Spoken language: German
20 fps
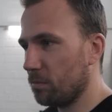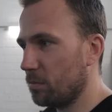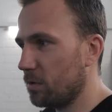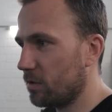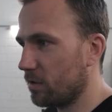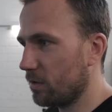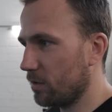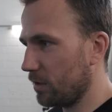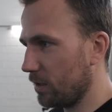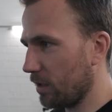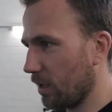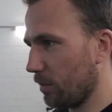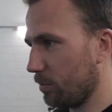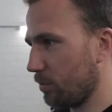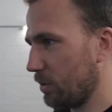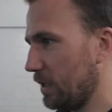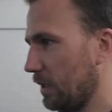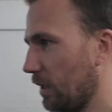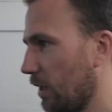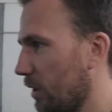ein bisschen die
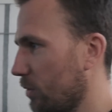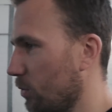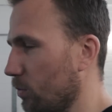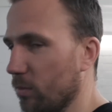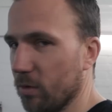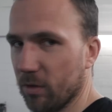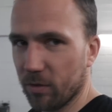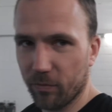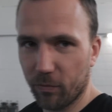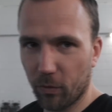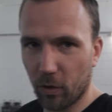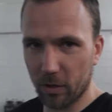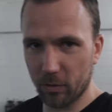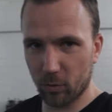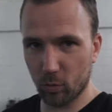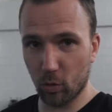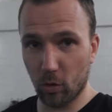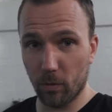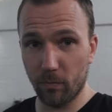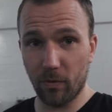rapide Art, um ein bisschen
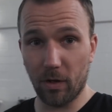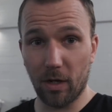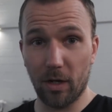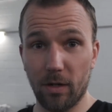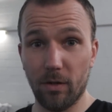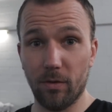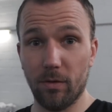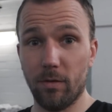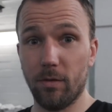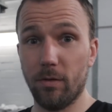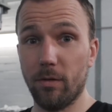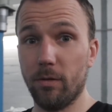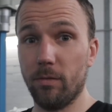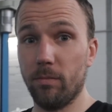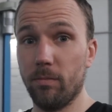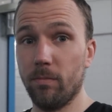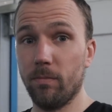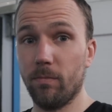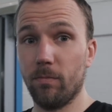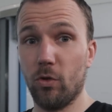voranzukommen, weil
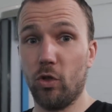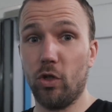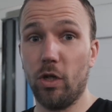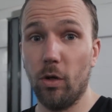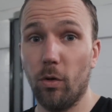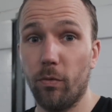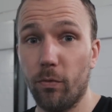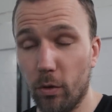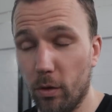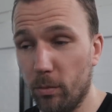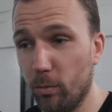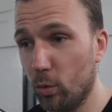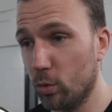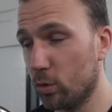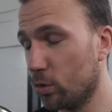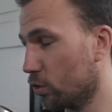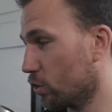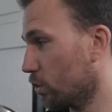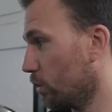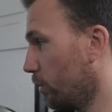wir stehen ja auch vor der
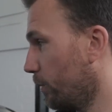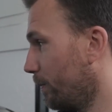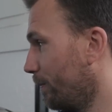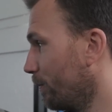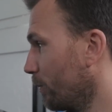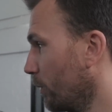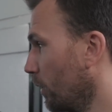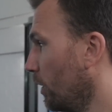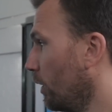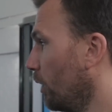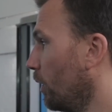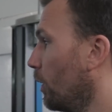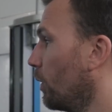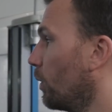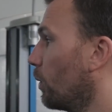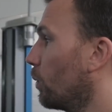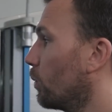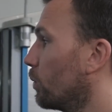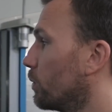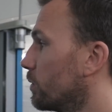Motorshow.
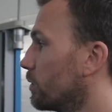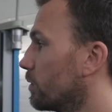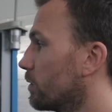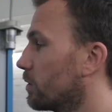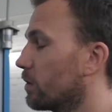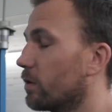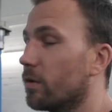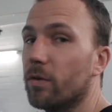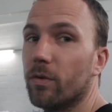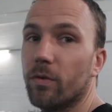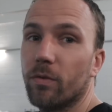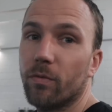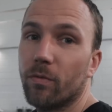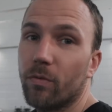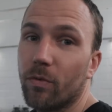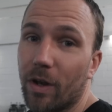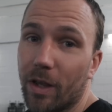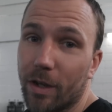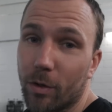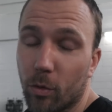Und
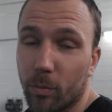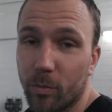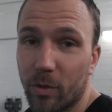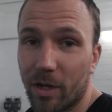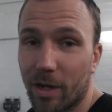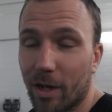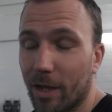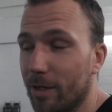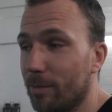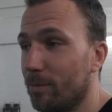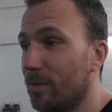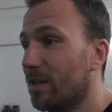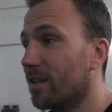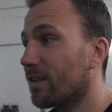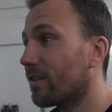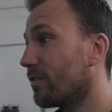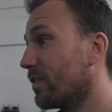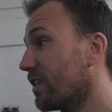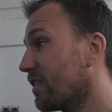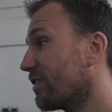vielleicht kommt der Kleine mit,
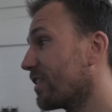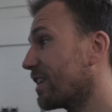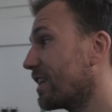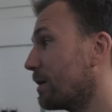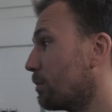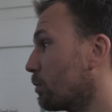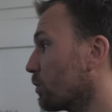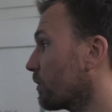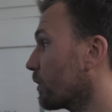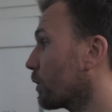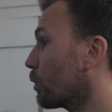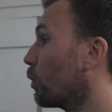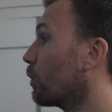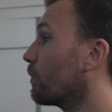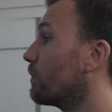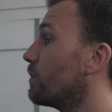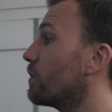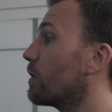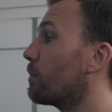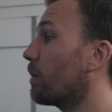das wissen wir nicht. Müssen wir
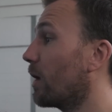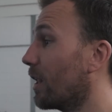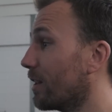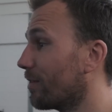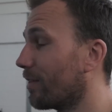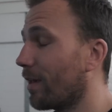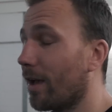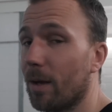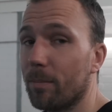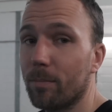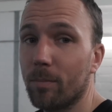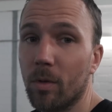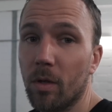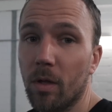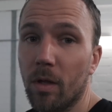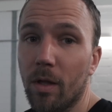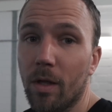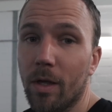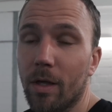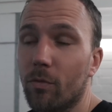gucken, wie wir Platz haben
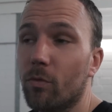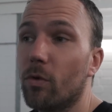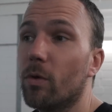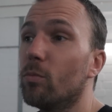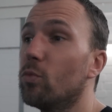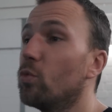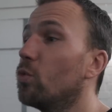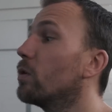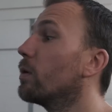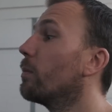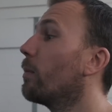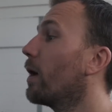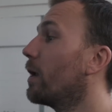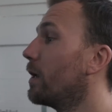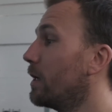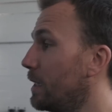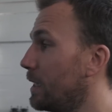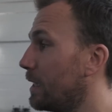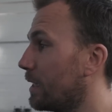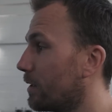vermute mal
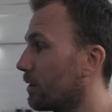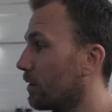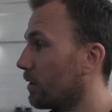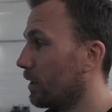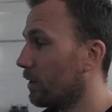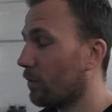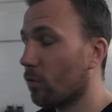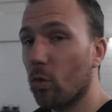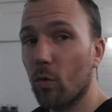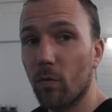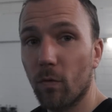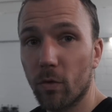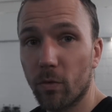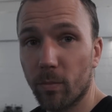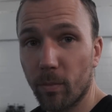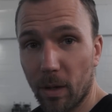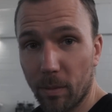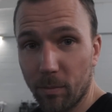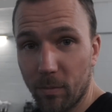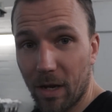nicht. Jetzt gucken wir uns
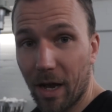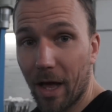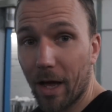mal eben die